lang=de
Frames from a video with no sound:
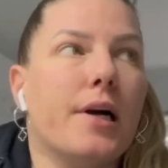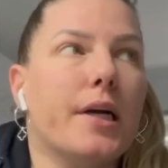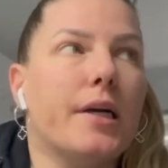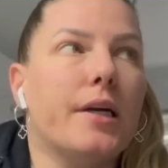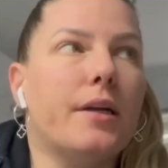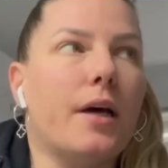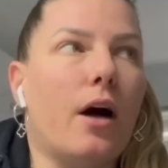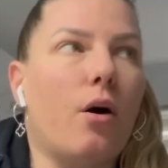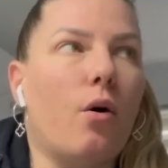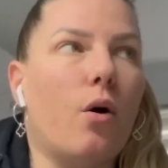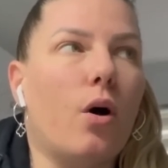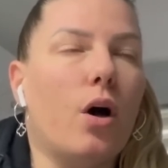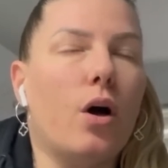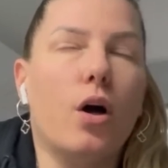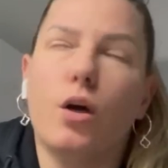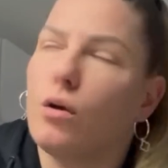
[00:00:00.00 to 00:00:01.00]
Genau,
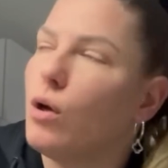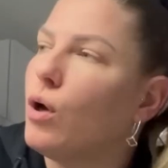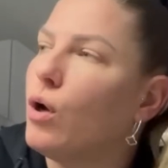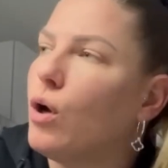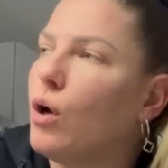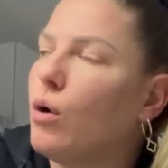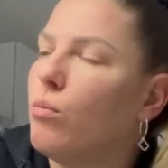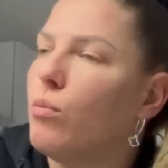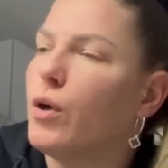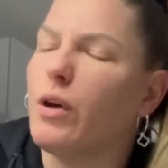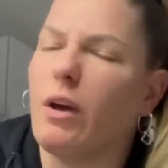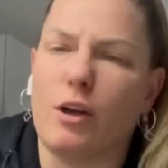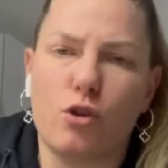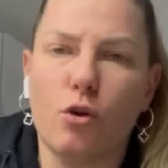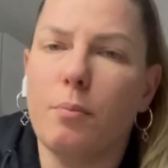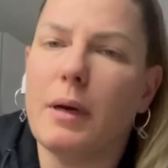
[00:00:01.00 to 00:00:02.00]
ähm,
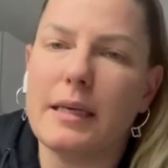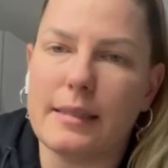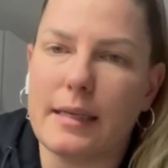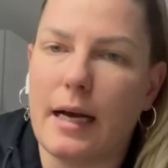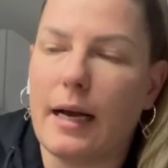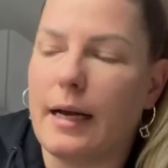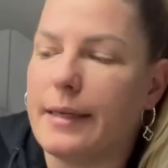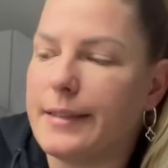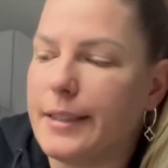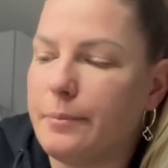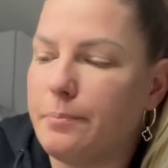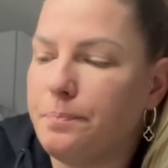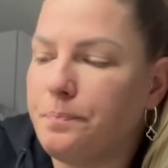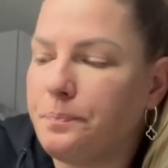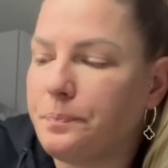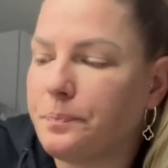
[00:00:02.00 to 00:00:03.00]
ja, so ein paar Sachen halt
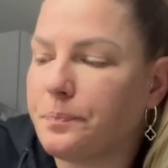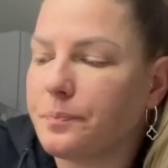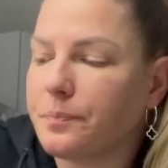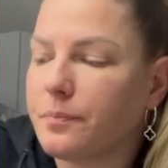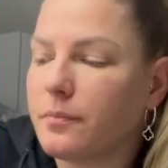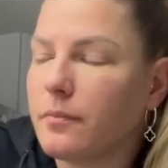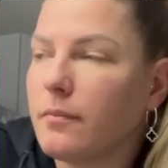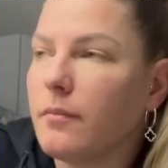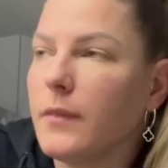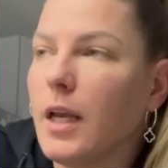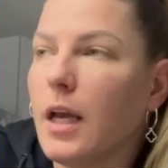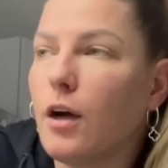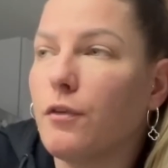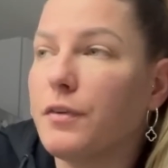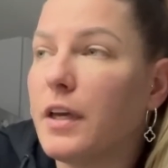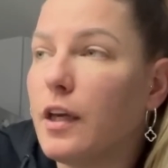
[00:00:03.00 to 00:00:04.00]
eben.
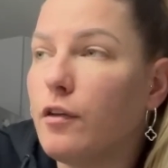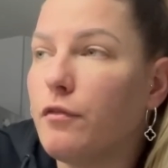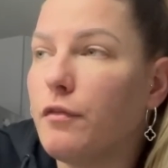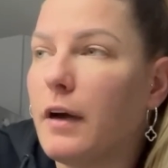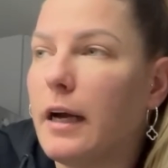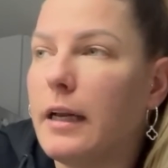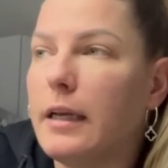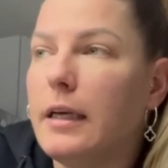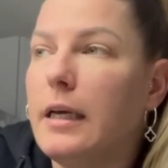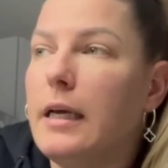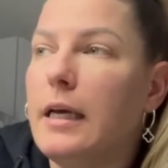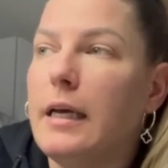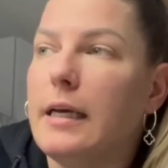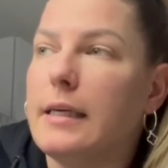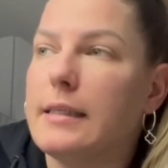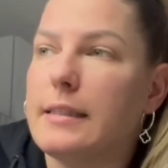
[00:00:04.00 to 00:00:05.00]
Auf jeden Fall
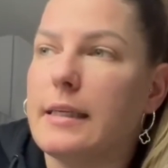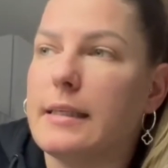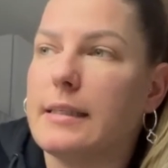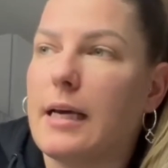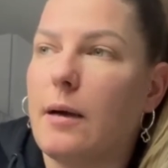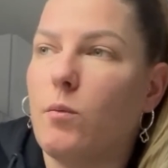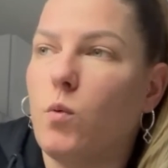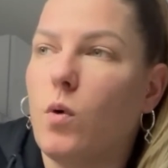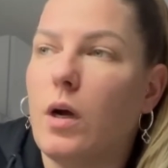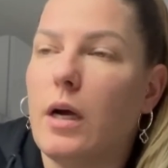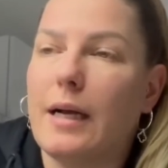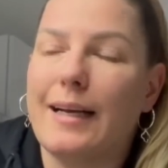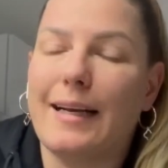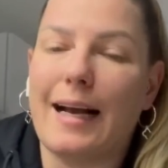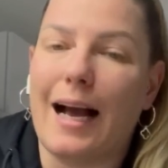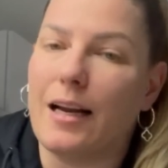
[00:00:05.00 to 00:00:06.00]
ist der Samu
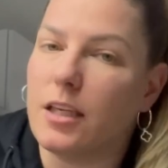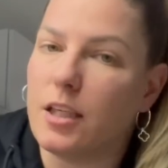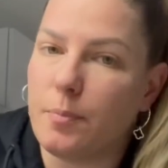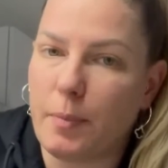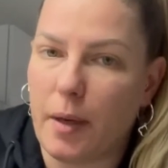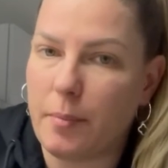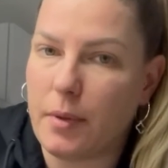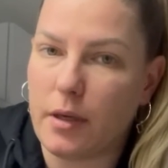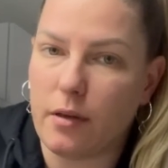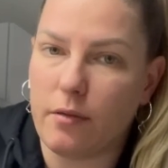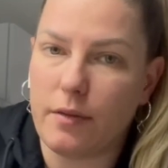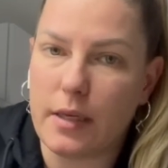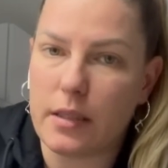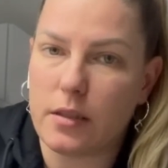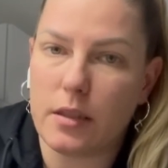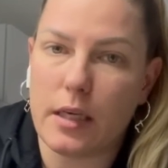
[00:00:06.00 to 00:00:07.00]
gar nicht bei mir
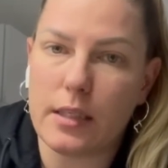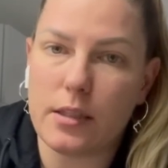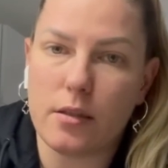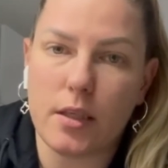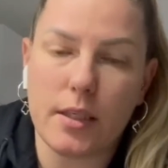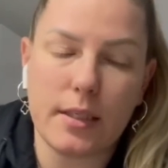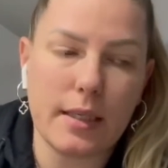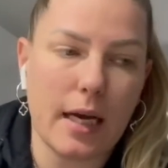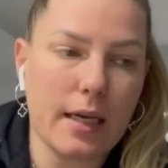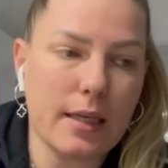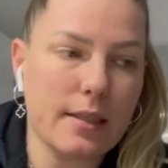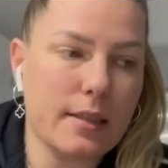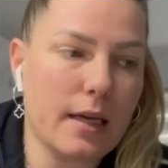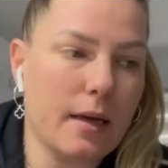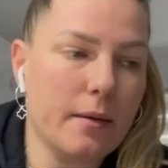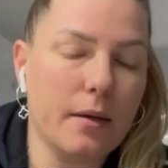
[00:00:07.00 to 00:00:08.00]
gewesen. Also ich saß
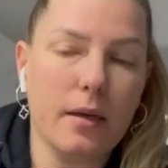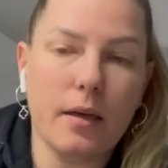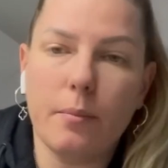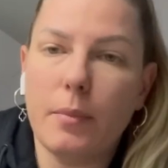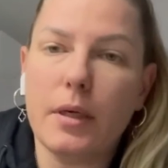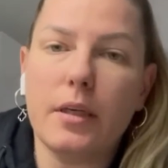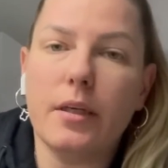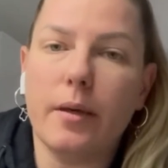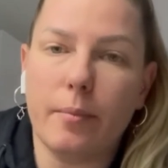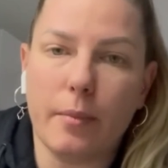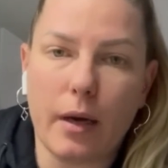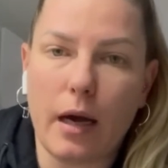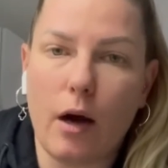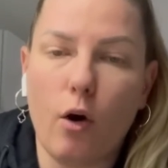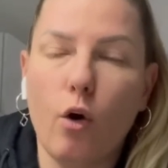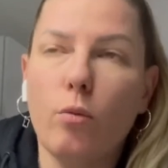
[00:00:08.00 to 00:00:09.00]
dann mitten im
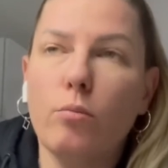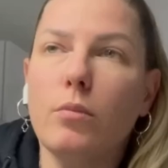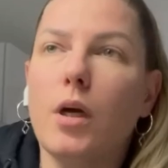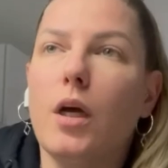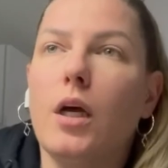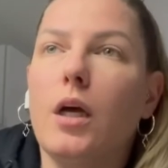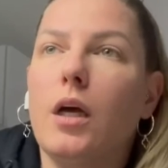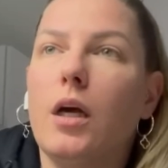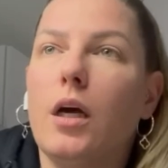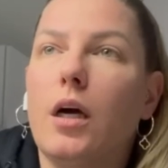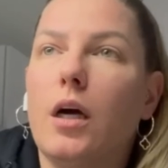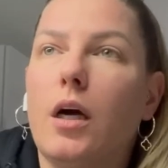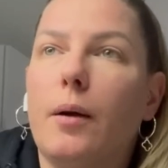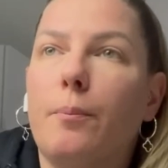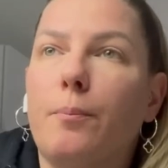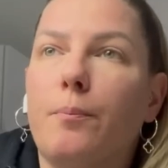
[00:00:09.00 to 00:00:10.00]
Raum,
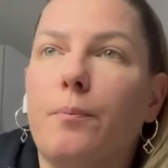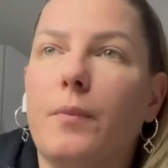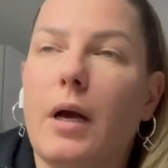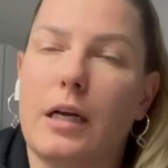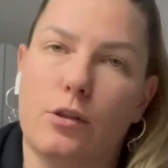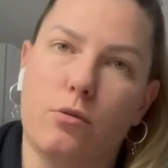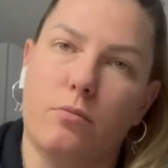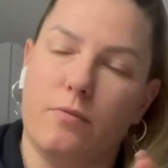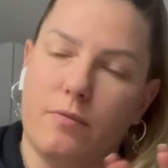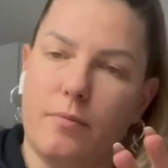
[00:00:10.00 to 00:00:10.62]
ähm, also